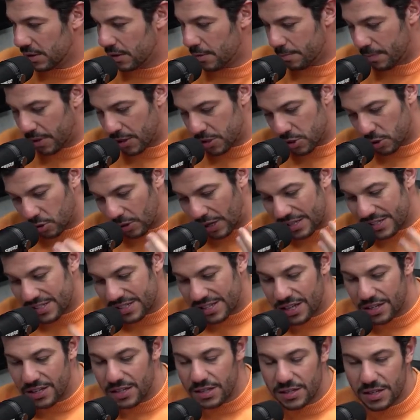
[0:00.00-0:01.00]
Perdi o lado
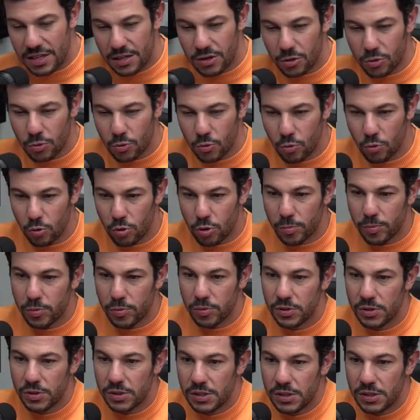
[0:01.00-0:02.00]
esquerdo inteiro do corpo.
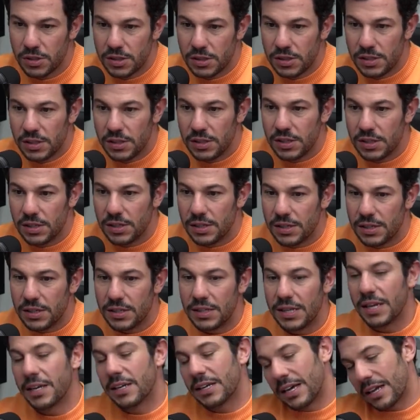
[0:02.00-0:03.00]
E
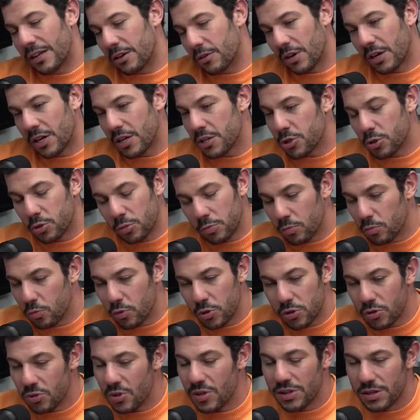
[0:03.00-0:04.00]
daí, cara, eu acredito
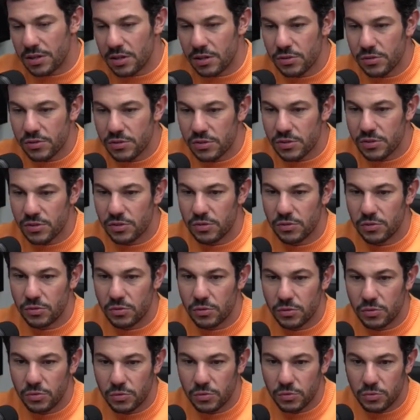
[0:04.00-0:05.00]
muito em Deus.
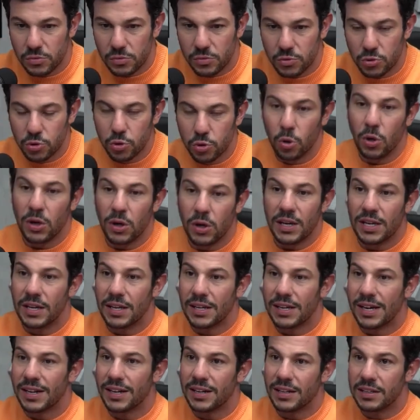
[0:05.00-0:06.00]
Não, não sou aquele
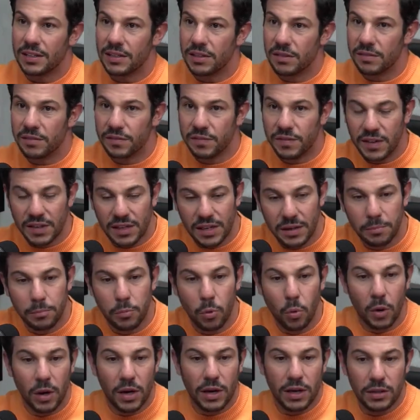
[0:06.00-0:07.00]
cara que fica
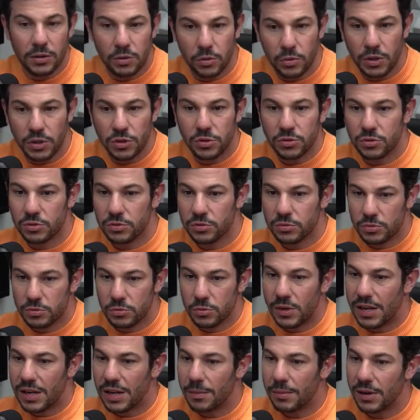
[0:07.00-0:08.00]
empurrando isso
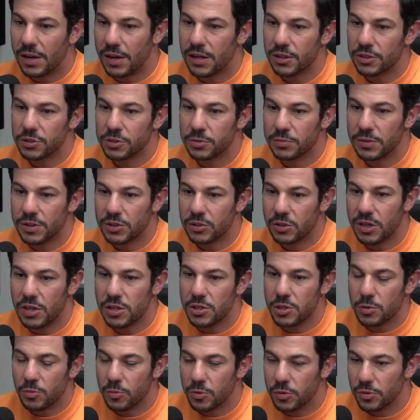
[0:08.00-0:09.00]
goela abaixo, mas eu
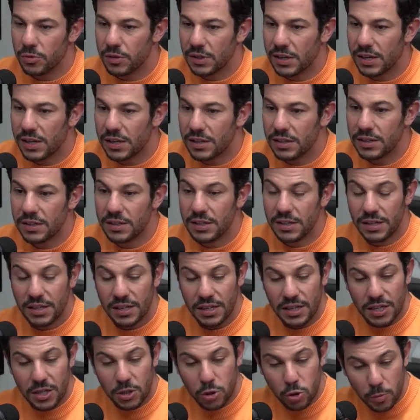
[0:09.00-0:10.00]
acredito muito no cara.
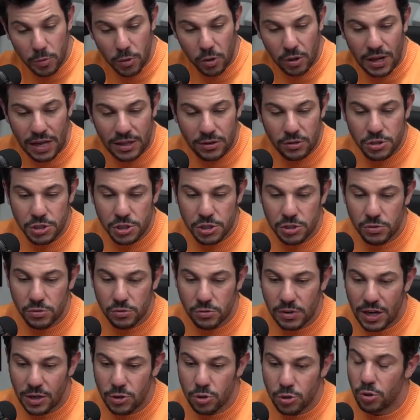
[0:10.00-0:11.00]
E do meu lado tinha
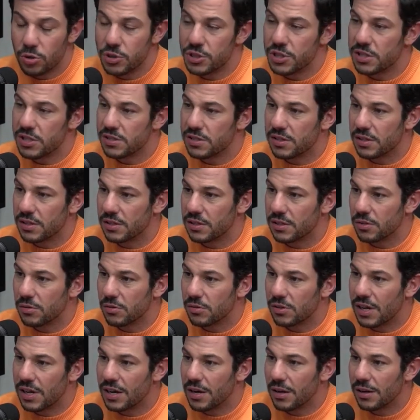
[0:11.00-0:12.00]
um cardiologista. Então
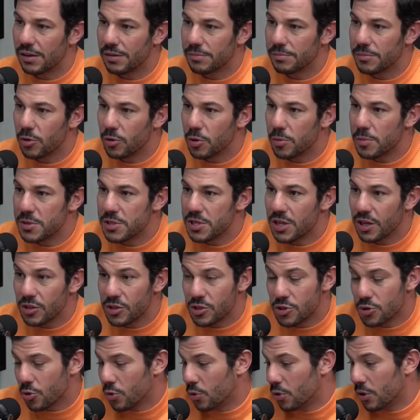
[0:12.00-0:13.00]
o cara meio que me
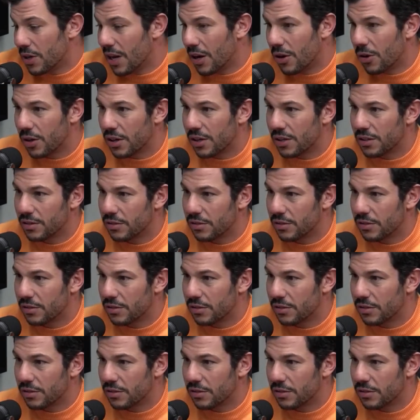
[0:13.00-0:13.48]
diagnosticou na hora.